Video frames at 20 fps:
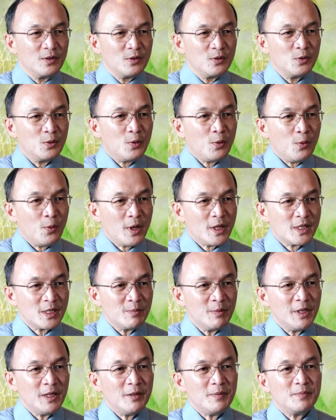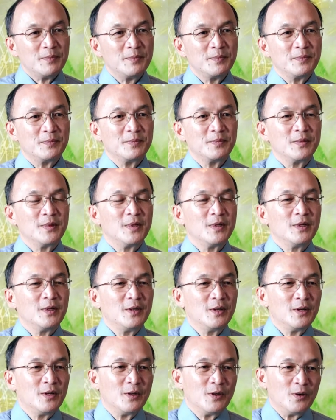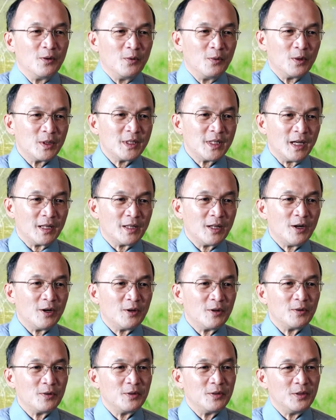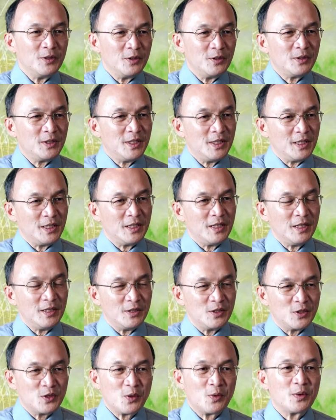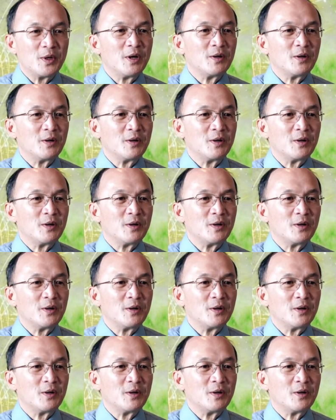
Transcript: 如为什么呢？我想到有几个很重